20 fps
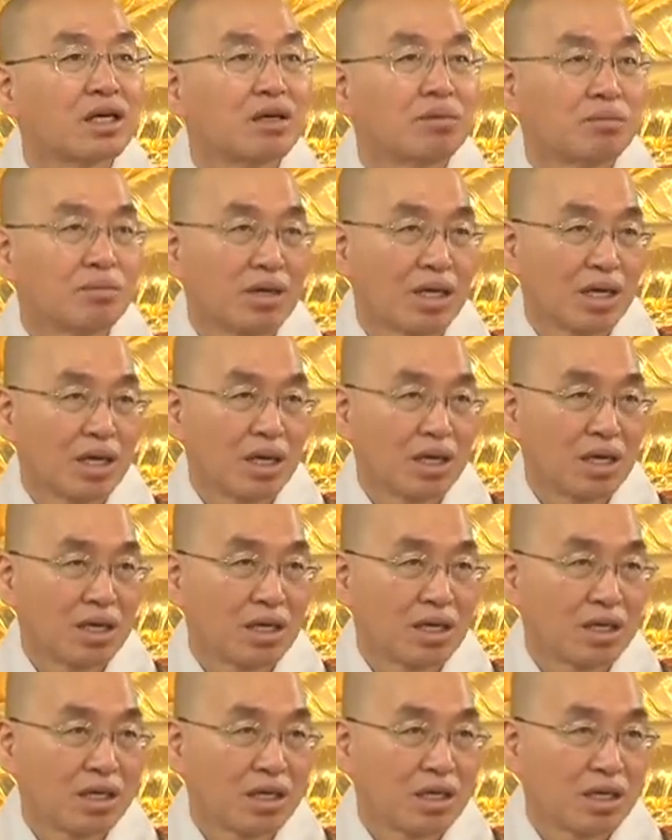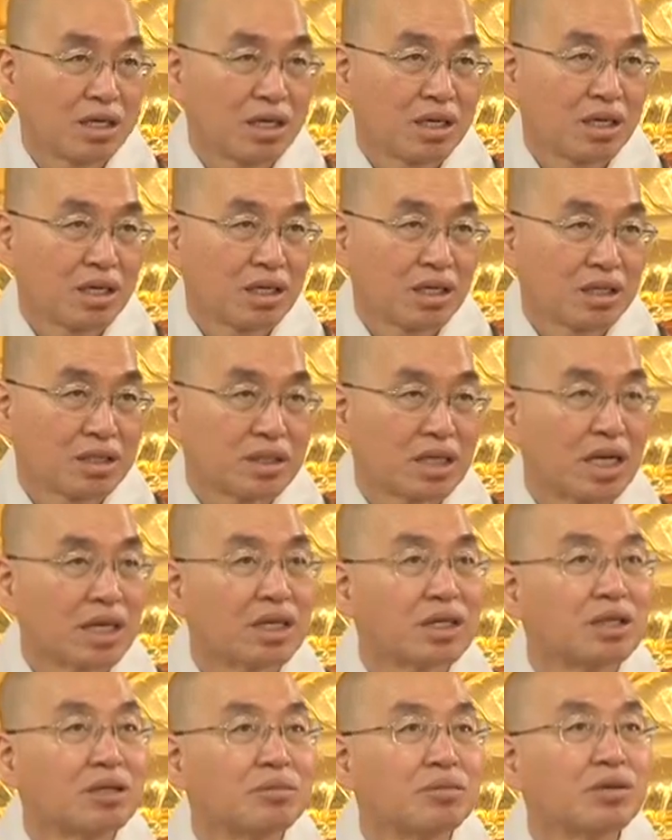엄마가
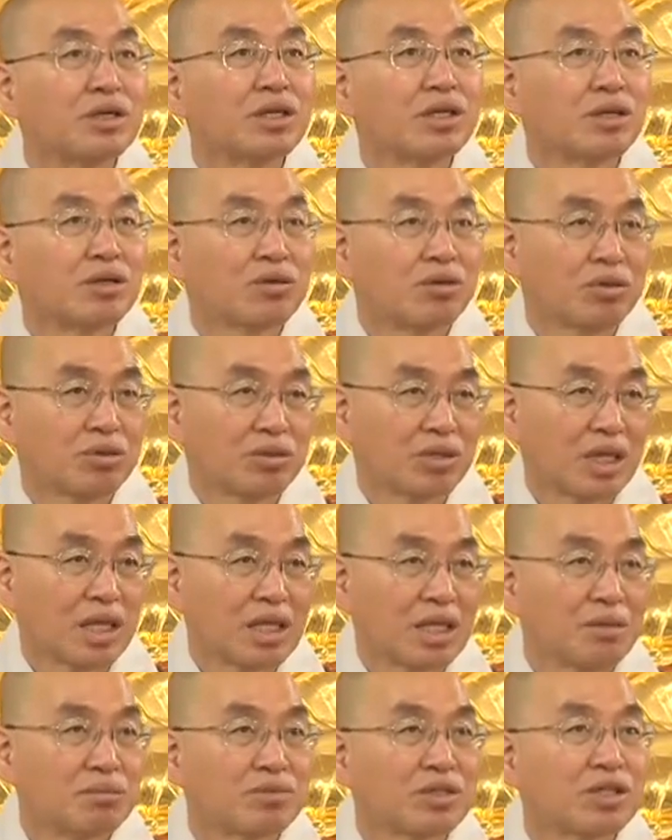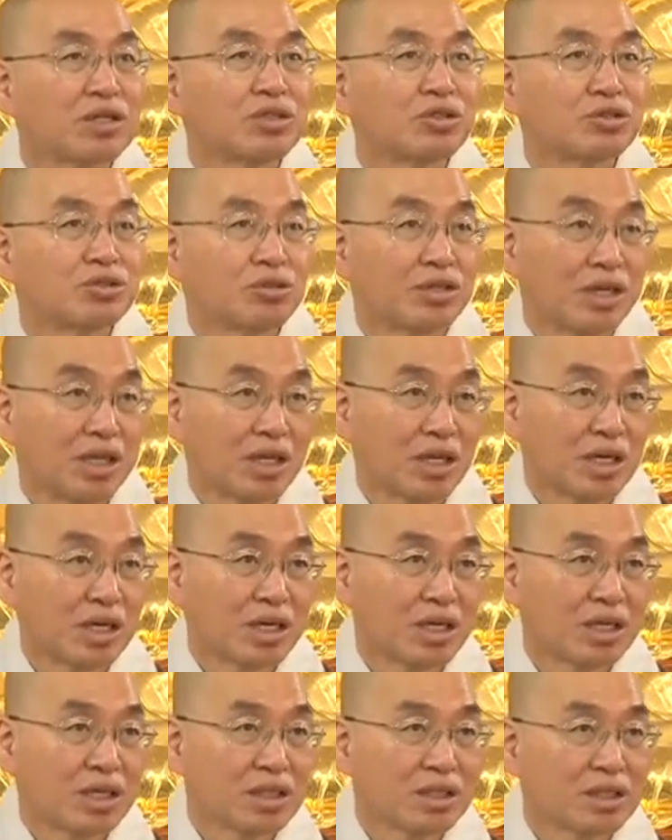자기를 버리고 딴 남자를
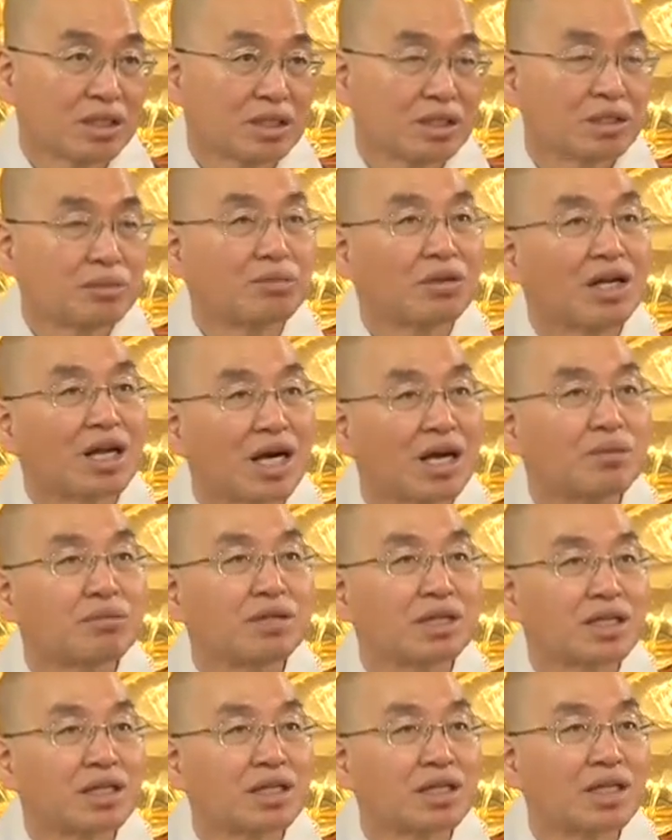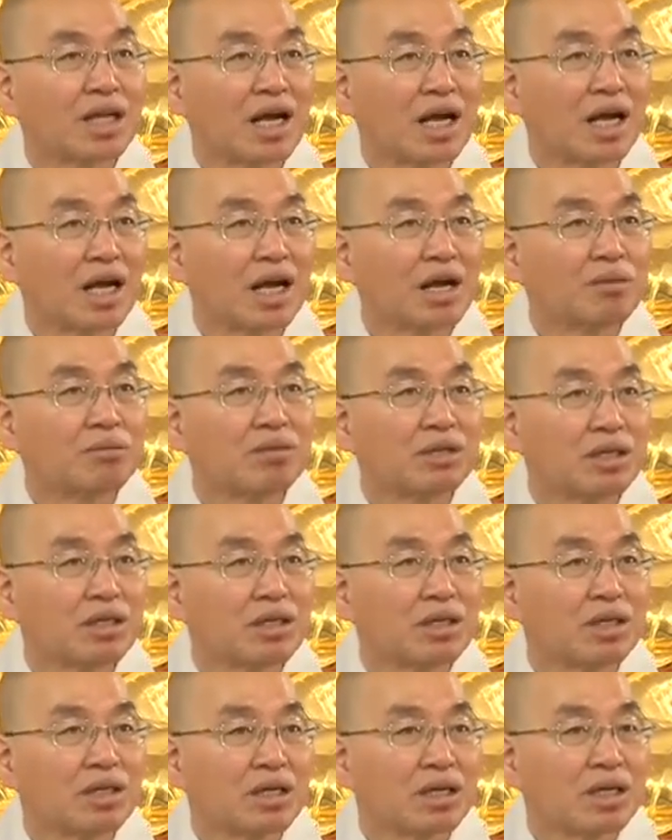좋아해가 집을 나가버렸다 하면
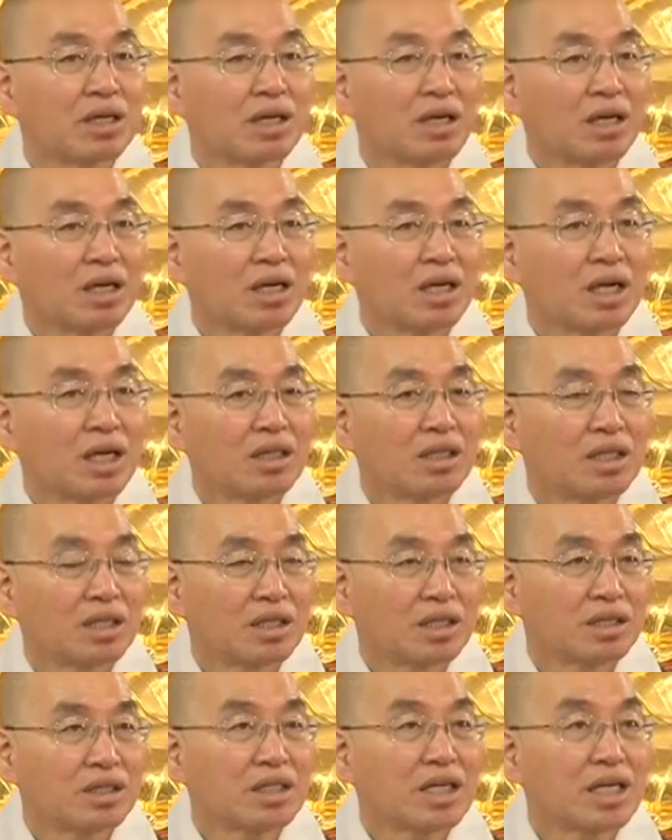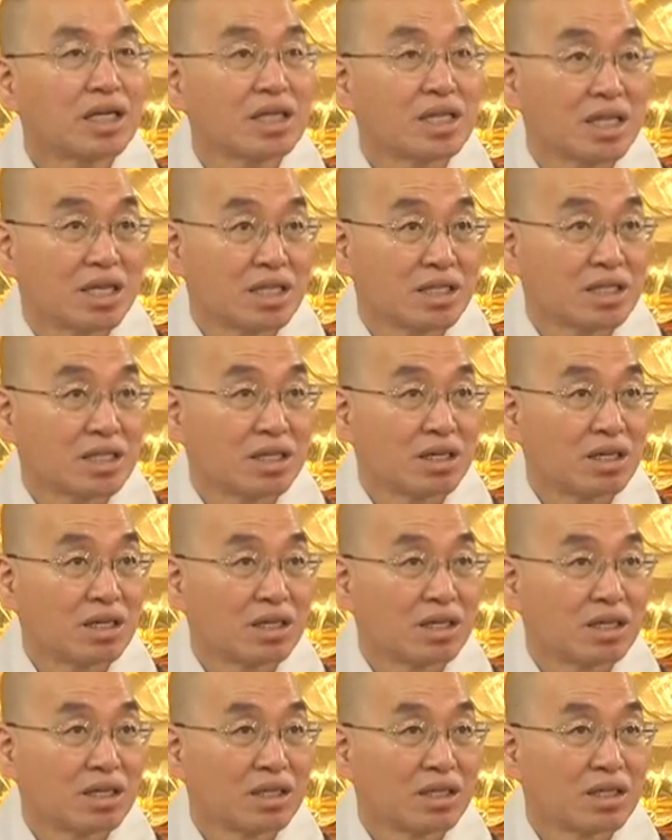아들이 여자에 대해서
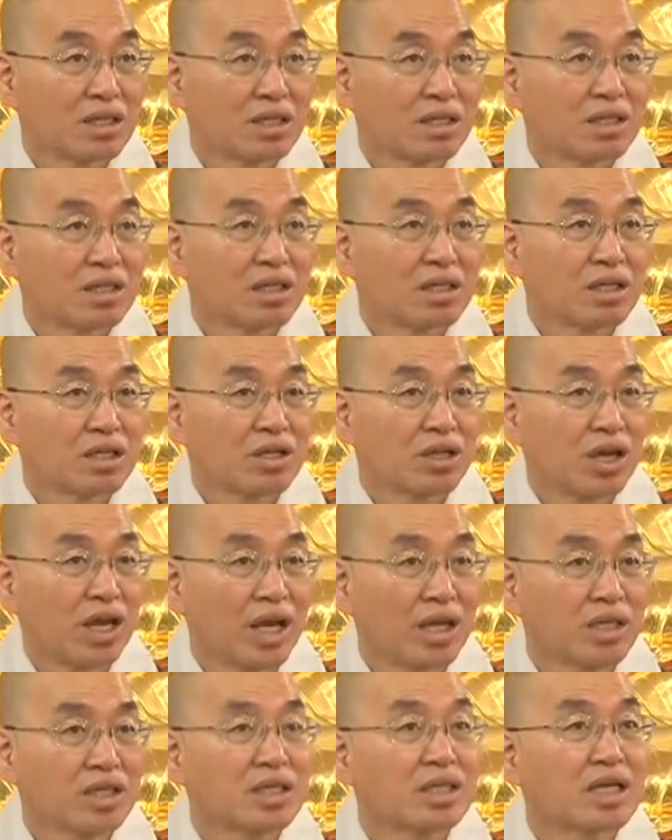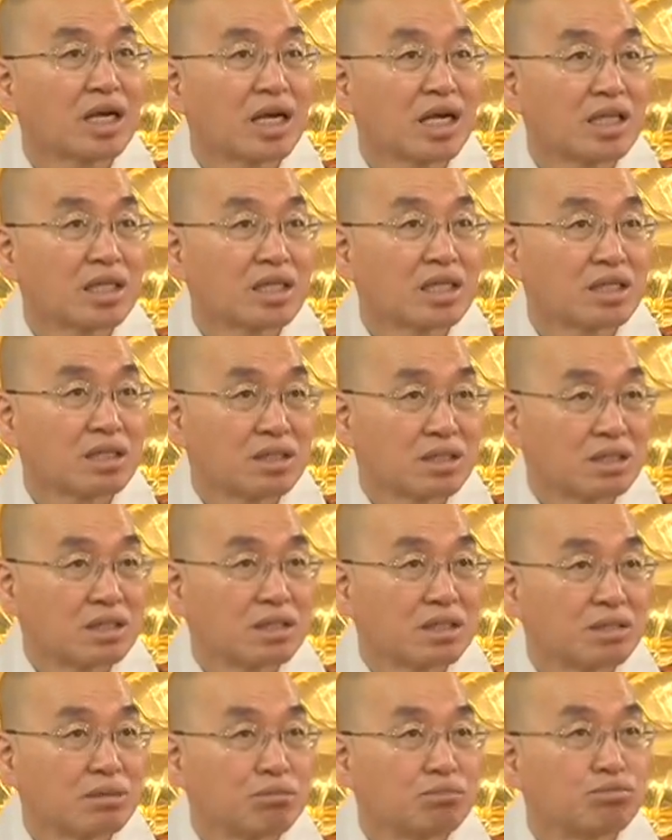굉장한
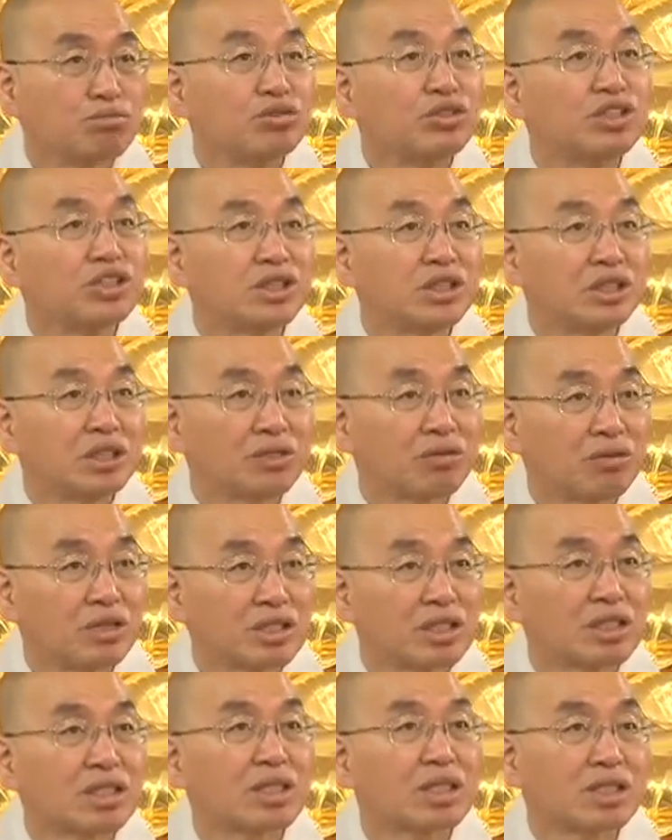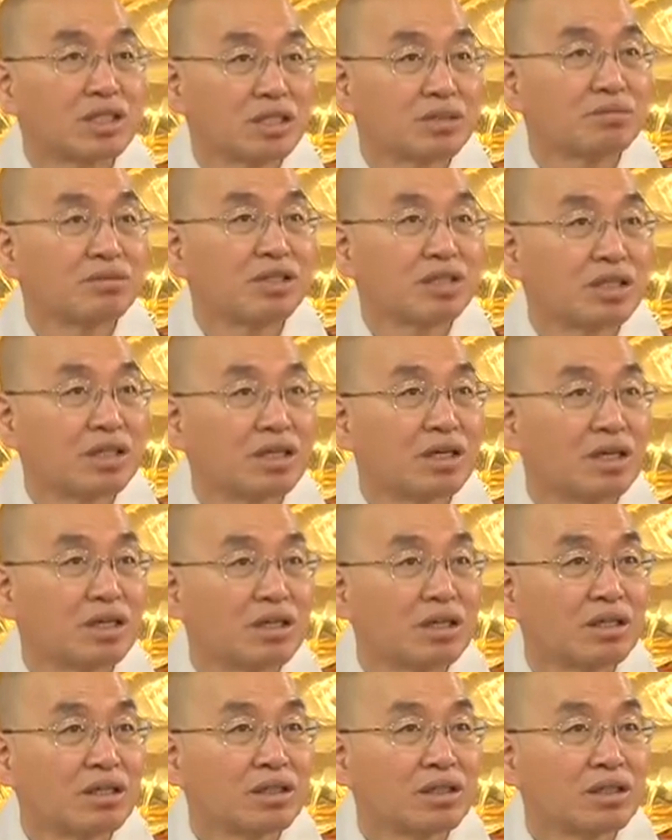그 불신과 적개심이 들어.